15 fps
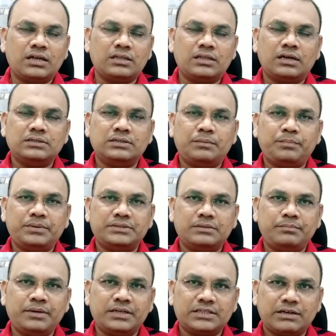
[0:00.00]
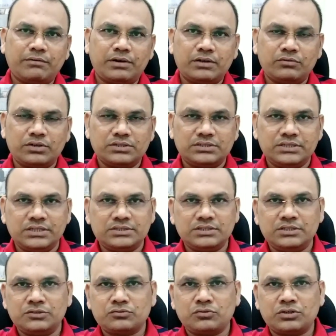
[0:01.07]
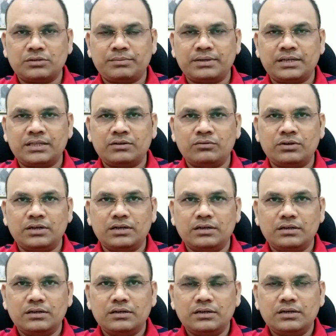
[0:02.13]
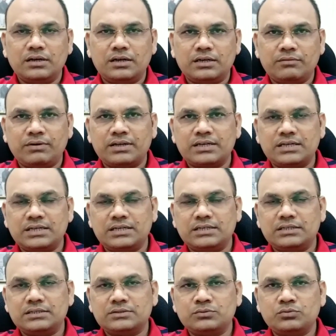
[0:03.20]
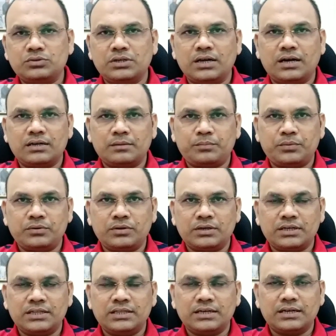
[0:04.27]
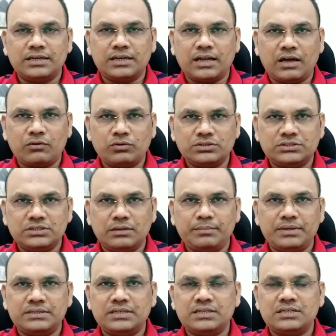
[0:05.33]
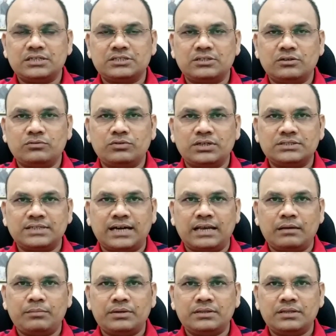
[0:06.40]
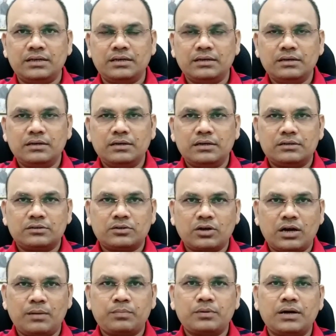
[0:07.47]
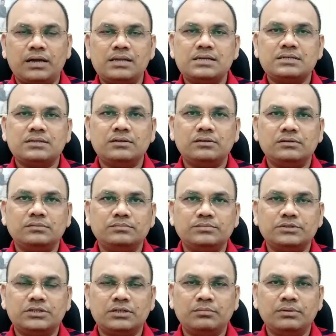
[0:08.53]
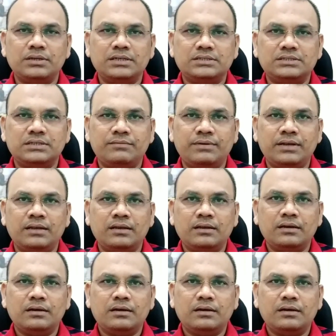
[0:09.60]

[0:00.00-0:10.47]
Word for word: కదా అని చెప్పేసి మిగతా వారు కూడా సిఎస్సి e తీసుకోవటం అనేది కూడా అంటే వారికి సూట్ కానప్పుడు అంటే ఎందుకంటే నాకు వచ్చే మెసేజెస్లో కూడా చాలామంది టాప్ కాలేజ్లో ట్రిబుల్ ఈ సివిల్